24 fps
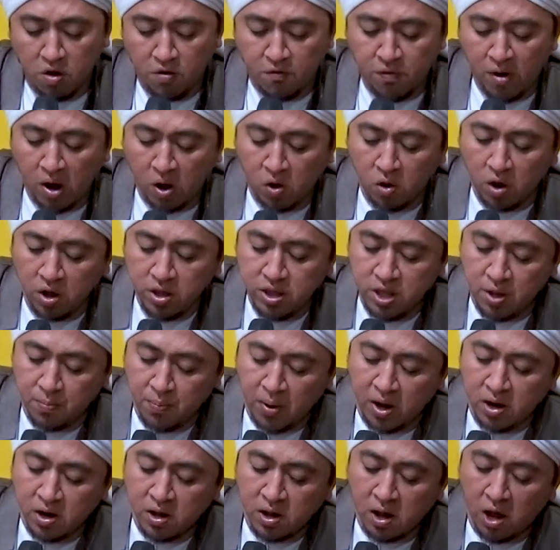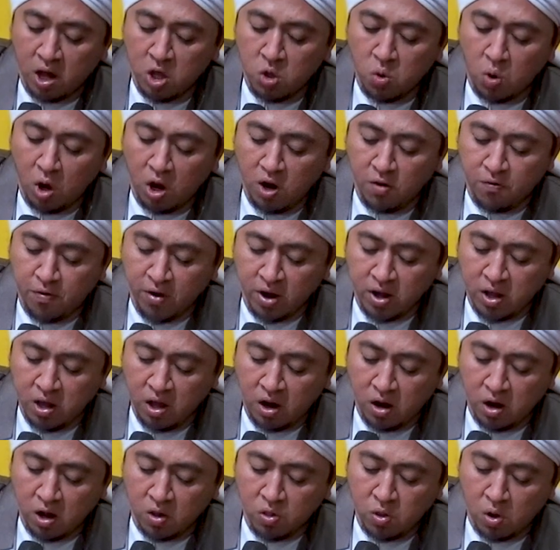Fagoyib an anka ayuhal
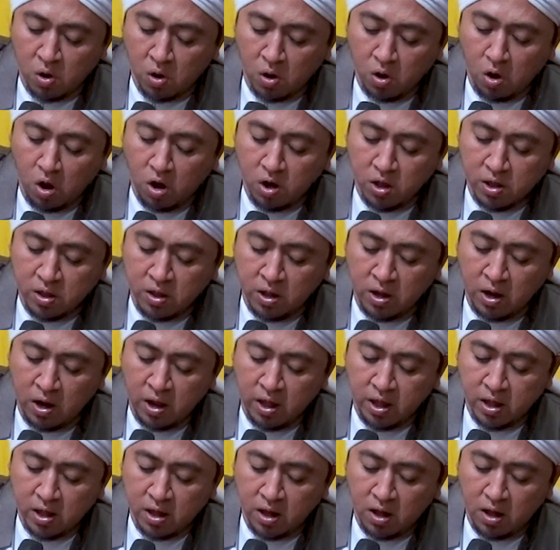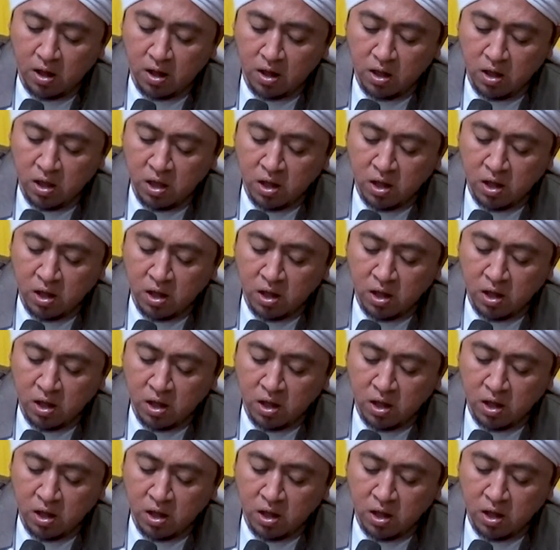fakir nadarul halki ilaika